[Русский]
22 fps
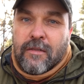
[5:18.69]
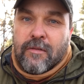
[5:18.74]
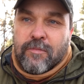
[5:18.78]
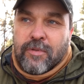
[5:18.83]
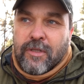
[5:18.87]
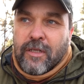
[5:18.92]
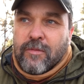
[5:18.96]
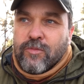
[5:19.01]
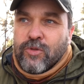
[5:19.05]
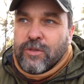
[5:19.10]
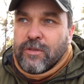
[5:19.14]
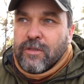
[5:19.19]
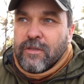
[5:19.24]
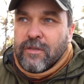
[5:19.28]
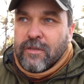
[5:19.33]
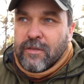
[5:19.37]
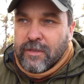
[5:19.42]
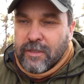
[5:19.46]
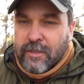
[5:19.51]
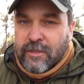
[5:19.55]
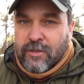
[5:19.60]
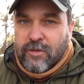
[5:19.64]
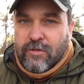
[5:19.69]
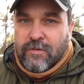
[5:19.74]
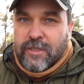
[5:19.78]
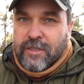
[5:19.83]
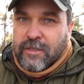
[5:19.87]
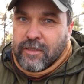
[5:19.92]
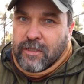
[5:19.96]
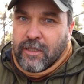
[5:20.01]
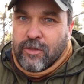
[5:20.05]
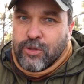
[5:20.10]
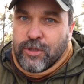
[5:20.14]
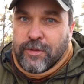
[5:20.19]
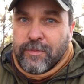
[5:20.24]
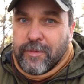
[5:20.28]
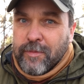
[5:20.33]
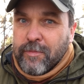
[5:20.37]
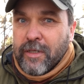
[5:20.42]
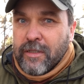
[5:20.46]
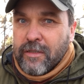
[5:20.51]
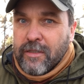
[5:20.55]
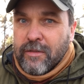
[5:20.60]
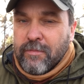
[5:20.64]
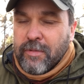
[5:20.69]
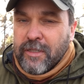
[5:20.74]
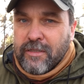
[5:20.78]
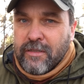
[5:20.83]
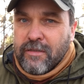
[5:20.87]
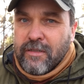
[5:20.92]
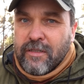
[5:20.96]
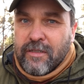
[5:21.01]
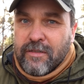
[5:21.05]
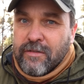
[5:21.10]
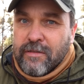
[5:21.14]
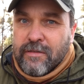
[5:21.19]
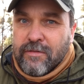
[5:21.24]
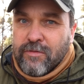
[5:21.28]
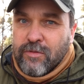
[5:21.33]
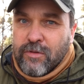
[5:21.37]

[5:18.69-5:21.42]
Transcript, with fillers: Потому что если у вас есть хорошие мембранные ботинки,